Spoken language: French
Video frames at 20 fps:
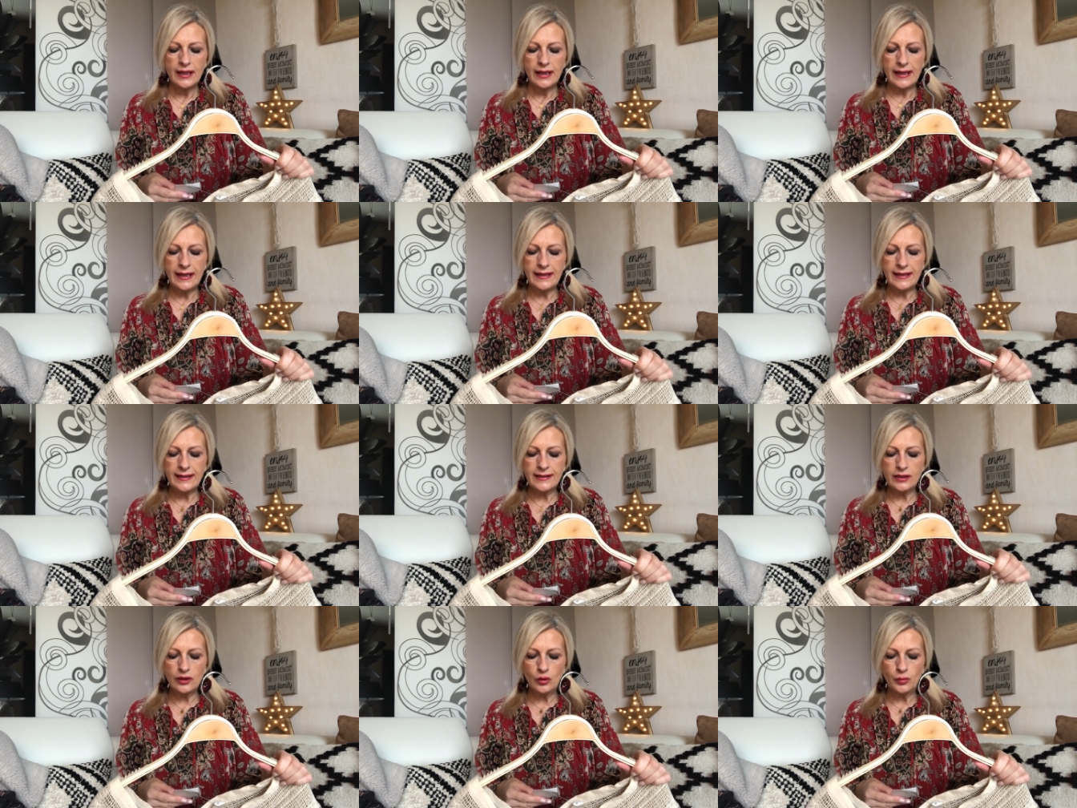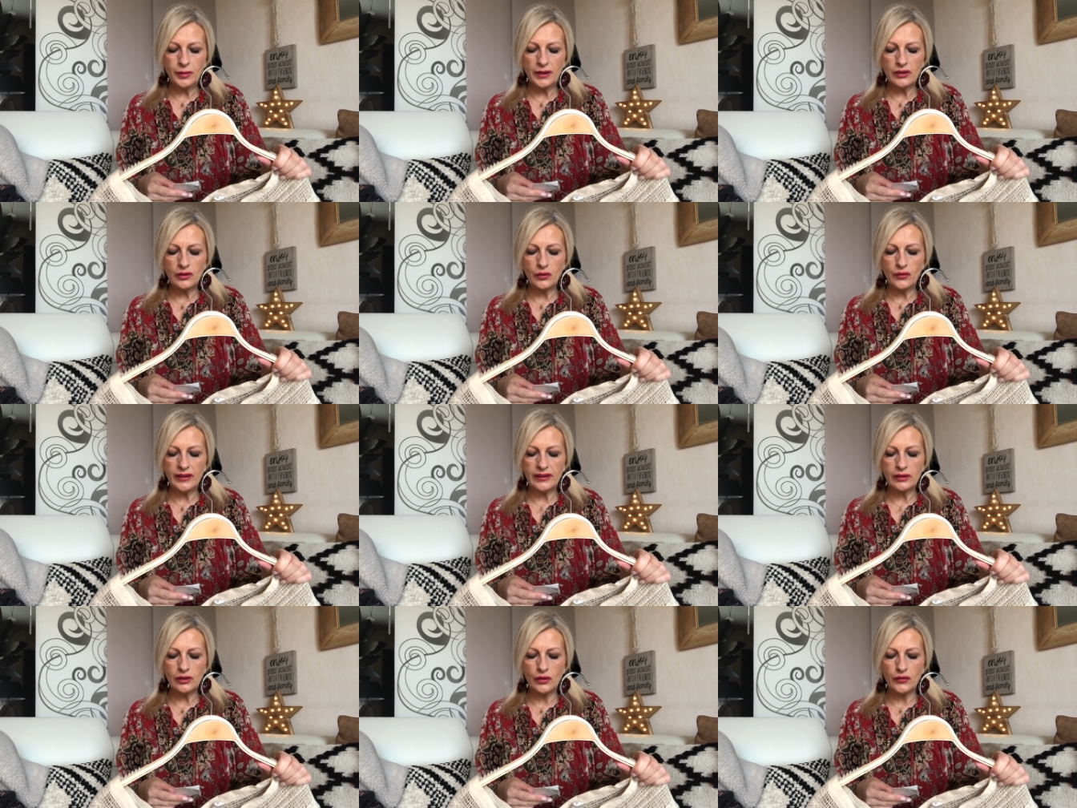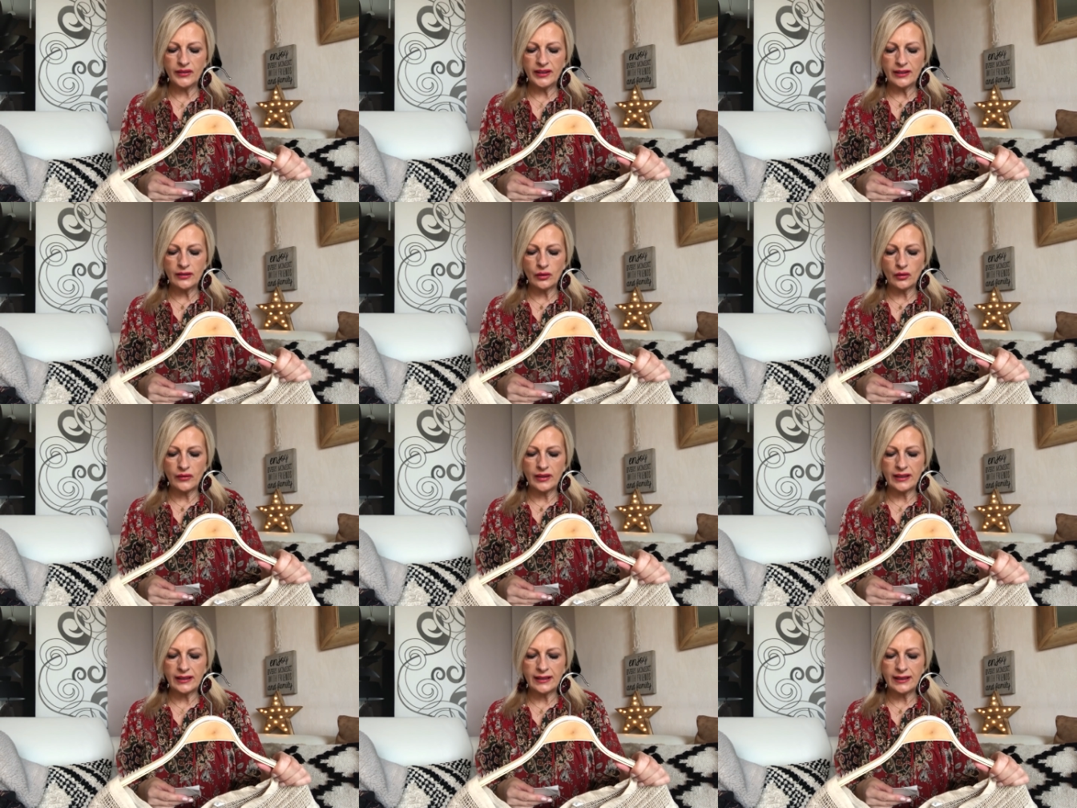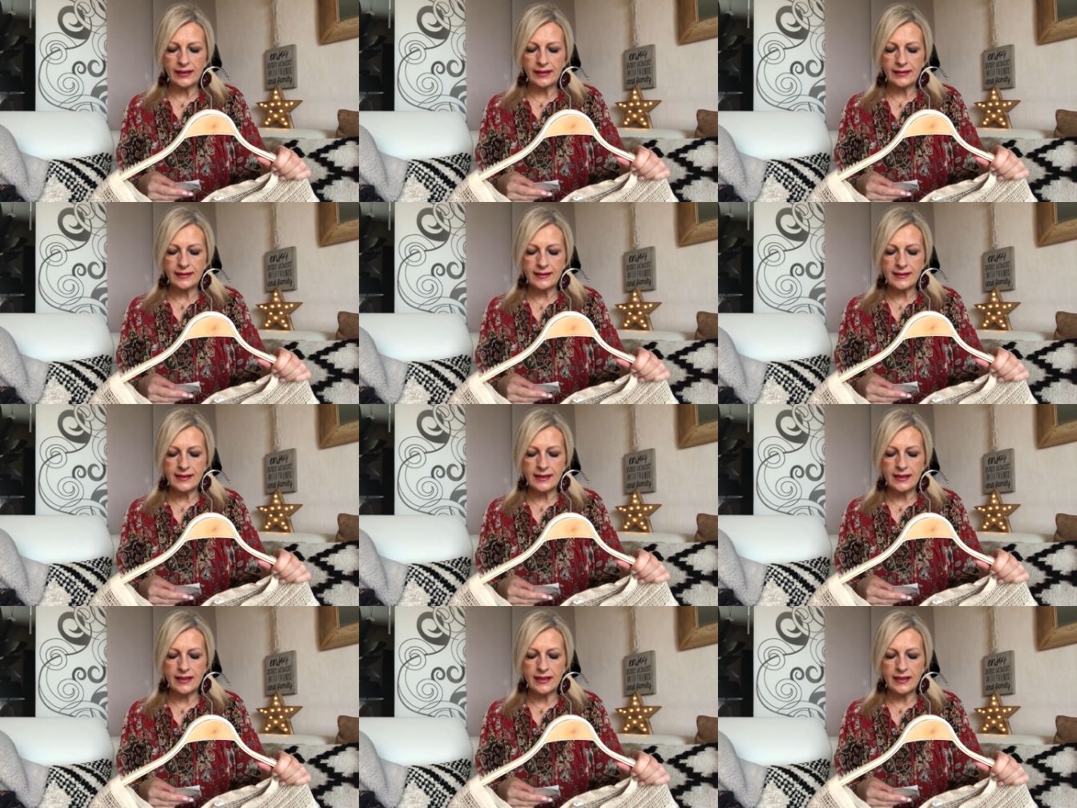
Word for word: Elle était au prix de 29,95